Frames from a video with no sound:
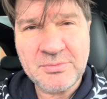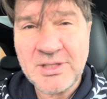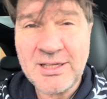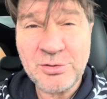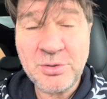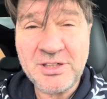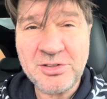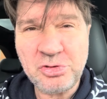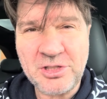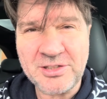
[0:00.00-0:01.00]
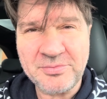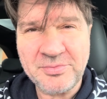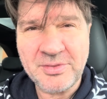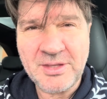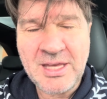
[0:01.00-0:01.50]
È la tua energia.
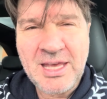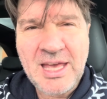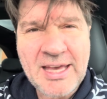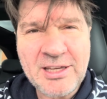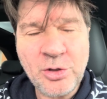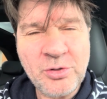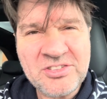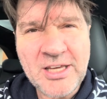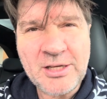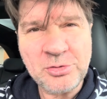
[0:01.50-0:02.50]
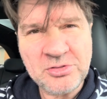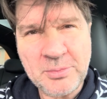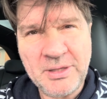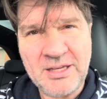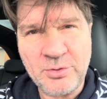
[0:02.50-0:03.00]
È che non ne sei
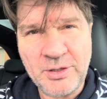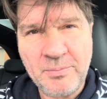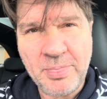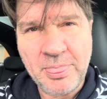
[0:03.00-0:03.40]
consapevole.